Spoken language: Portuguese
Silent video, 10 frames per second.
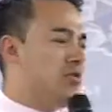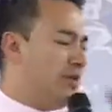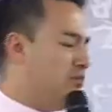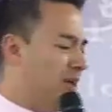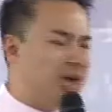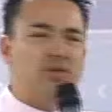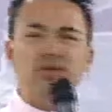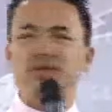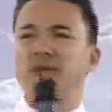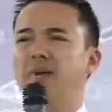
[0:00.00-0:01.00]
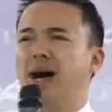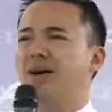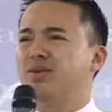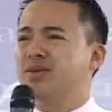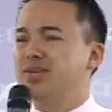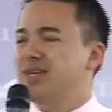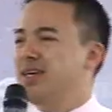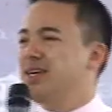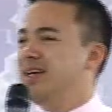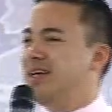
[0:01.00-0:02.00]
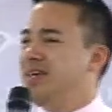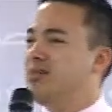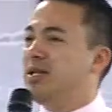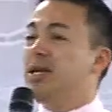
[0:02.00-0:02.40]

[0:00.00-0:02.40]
Falei, não quero isso, está amarrado. E me